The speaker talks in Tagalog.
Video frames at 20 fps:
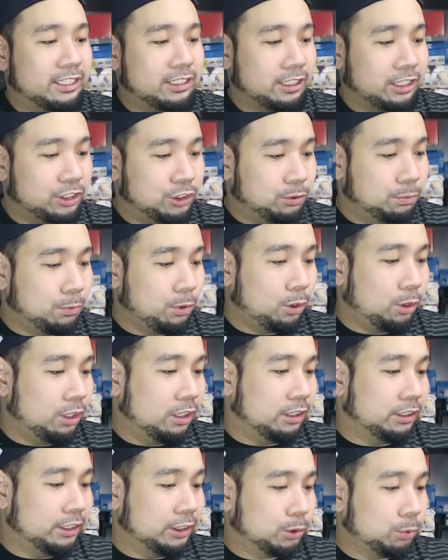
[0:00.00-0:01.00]
extra
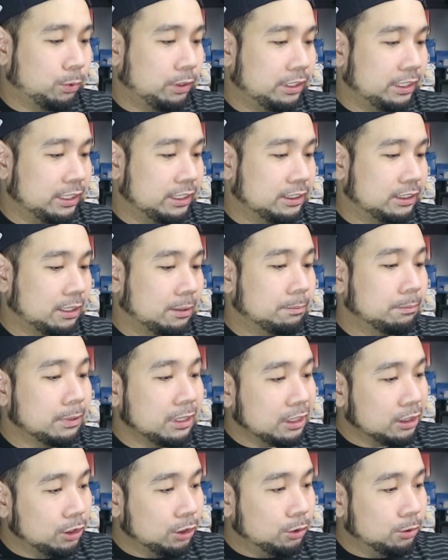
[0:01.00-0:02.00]
small. This one is a
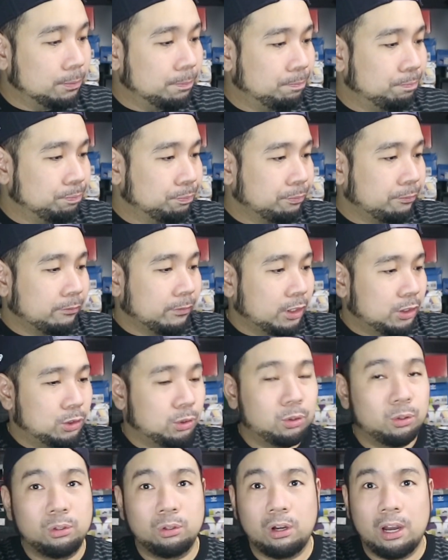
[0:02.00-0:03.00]
medium.
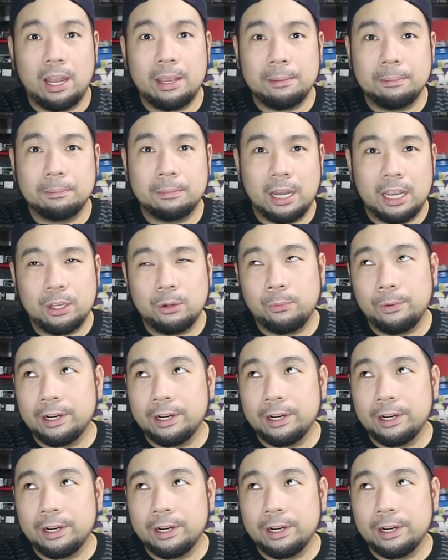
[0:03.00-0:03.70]
So, I'm, I